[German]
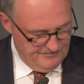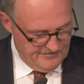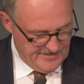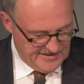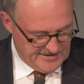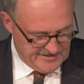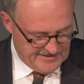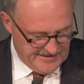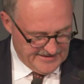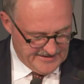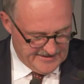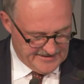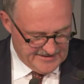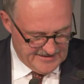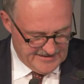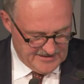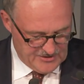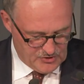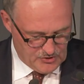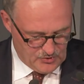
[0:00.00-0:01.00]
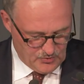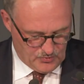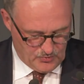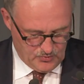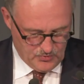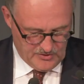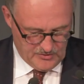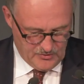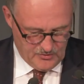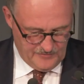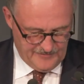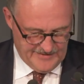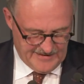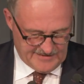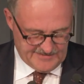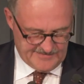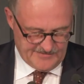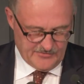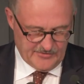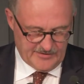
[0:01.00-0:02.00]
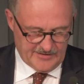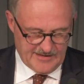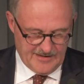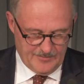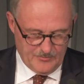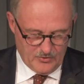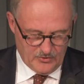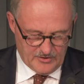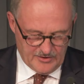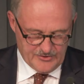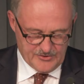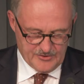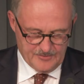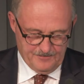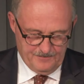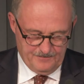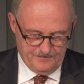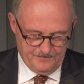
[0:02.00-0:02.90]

mit digitalen Strukturen und Werkzeugen ermöglichen.